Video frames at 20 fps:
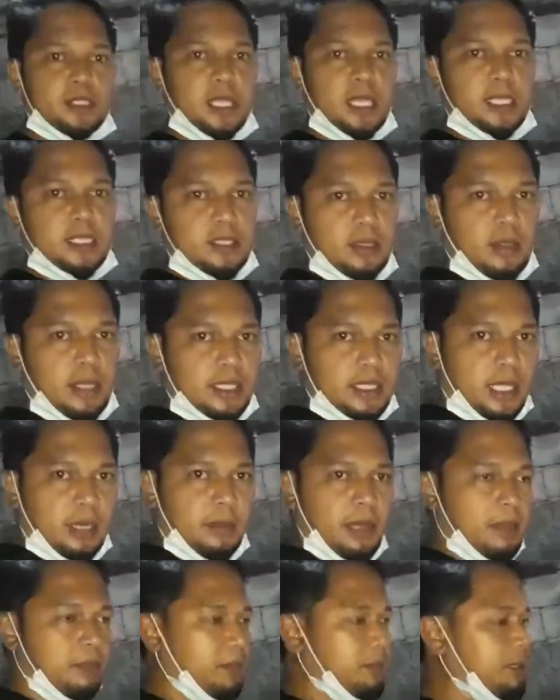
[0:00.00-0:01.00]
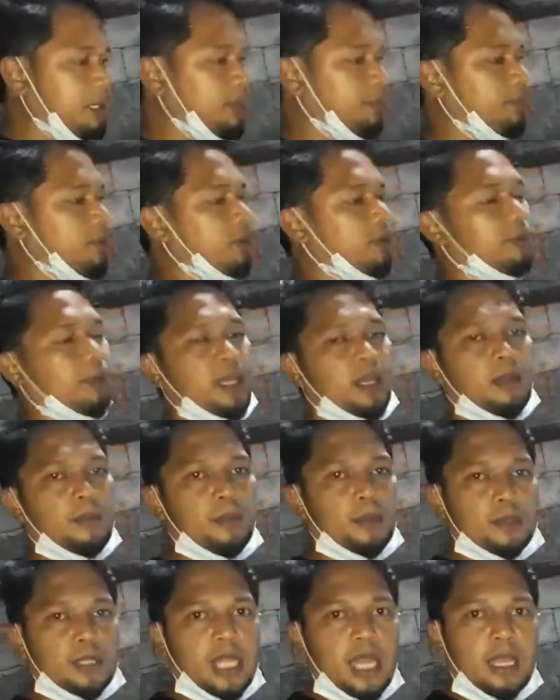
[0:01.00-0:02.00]
Station kay Sir Bobby Villaflor, meron
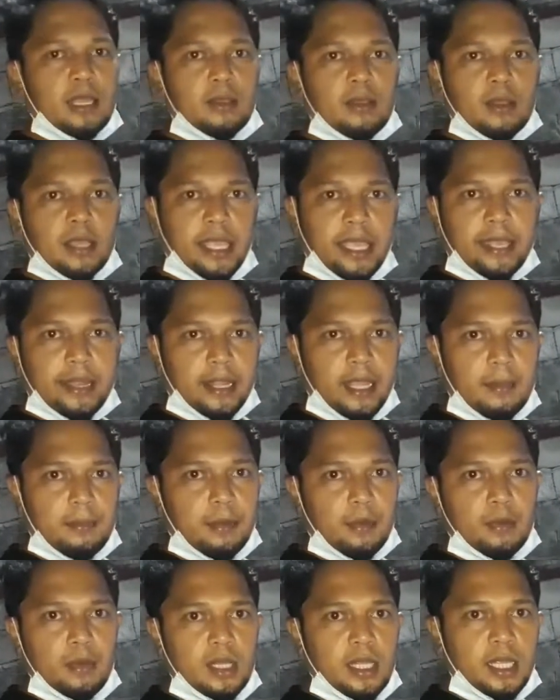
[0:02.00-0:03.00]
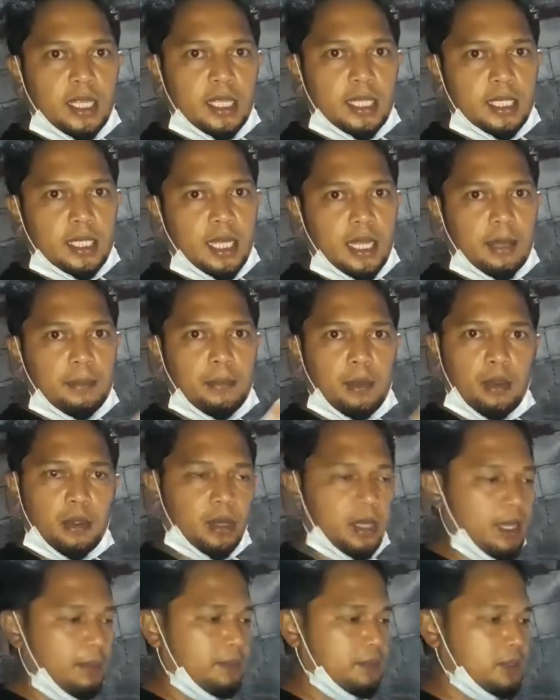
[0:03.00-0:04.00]
po tayong area pooling na
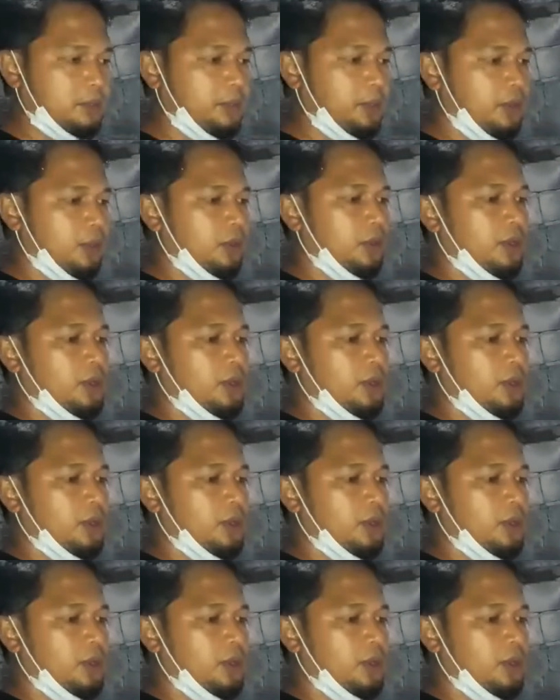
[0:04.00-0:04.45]
4 laps po.